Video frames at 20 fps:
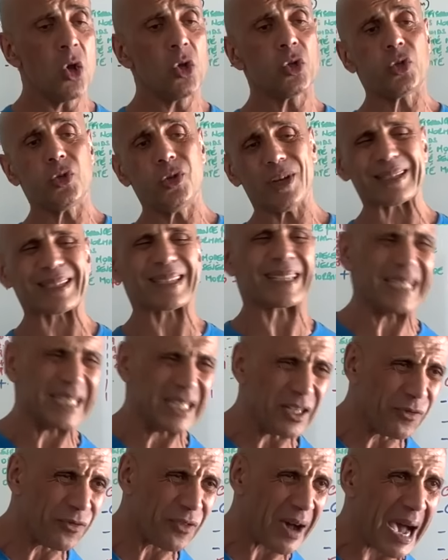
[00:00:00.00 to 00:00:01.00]
sur
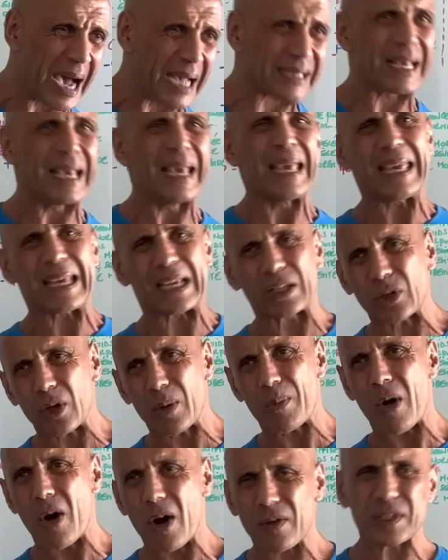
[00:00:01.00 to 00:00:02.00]
skinny fat,
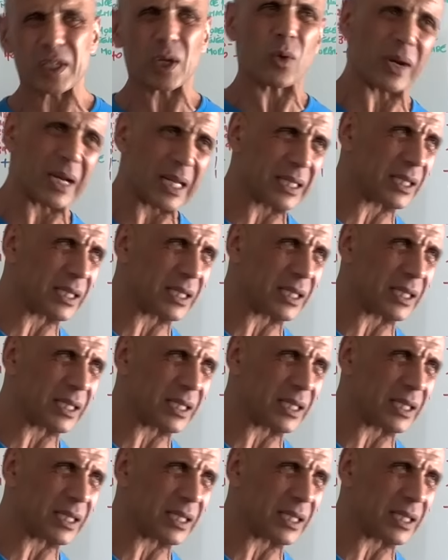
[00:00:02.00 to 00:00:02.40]
ectomorphe, c'est quoi la